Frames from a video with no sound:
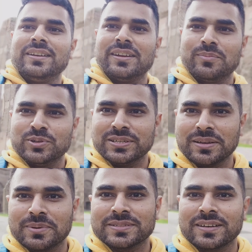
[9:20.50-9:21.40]
लेकिन मुझे ये
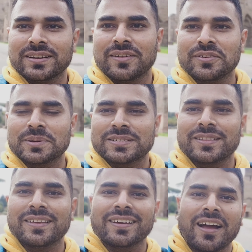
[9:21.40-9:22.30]
पर्सनली काफ़ी पसंद
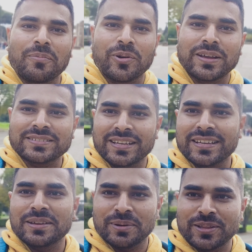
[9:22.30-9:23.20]
है आपको कैसी लगी
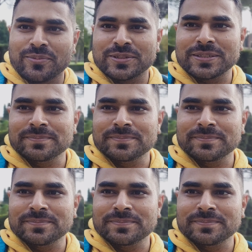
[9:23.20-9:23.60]
ये बताओ मुझे